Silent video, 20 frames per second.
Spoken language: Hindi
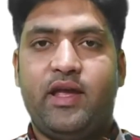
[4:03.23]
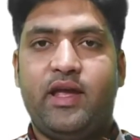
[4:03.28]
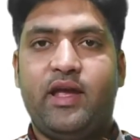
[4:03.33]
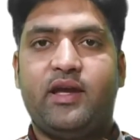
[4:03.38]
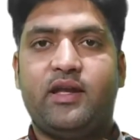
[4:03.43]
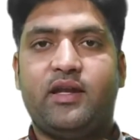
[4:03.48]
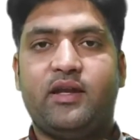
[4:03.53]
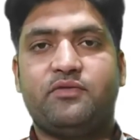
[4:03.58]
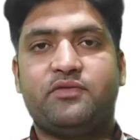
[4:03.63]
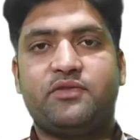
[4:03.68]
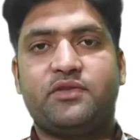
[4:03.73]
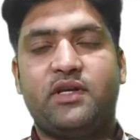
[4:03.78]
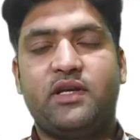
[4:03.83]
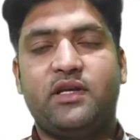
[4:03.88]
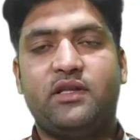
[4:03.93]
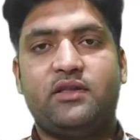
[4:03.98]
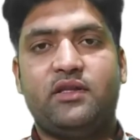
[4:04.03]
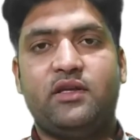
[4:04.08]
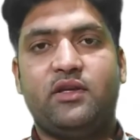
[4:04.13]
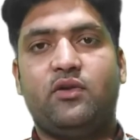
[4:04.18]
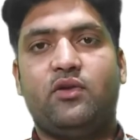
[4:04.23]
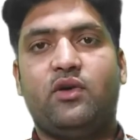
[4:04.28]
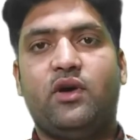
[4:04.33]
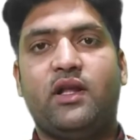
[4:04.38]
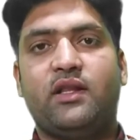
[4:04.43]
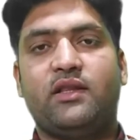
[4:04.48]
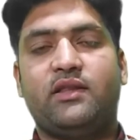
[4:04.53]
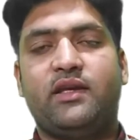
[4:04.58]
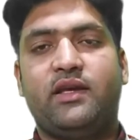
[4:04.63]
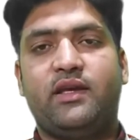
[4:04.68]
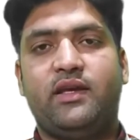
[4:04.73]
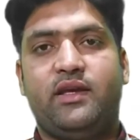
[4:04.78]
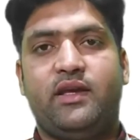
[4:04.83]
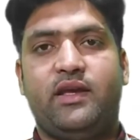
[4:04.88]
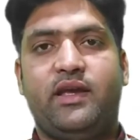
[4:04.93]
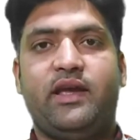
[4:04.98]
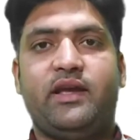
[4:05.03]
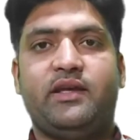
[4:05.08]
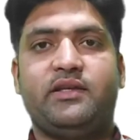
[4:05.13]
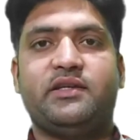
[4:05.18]
एक लफ्ज़ की तीनों हालतें
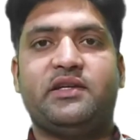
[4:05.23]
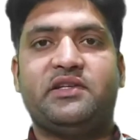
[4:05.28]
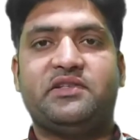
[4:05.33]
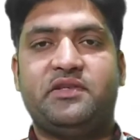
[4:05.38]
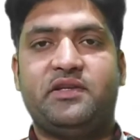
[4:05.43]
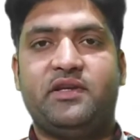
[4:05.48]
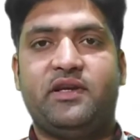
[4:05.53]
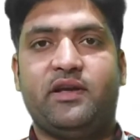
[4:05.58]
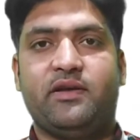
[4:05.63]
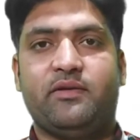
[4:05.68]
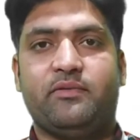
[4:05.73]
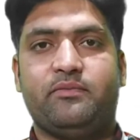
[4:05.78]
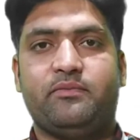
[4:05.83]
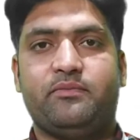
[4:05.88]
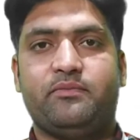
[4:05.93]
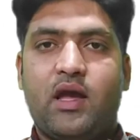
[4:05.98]
एक जैसी हैं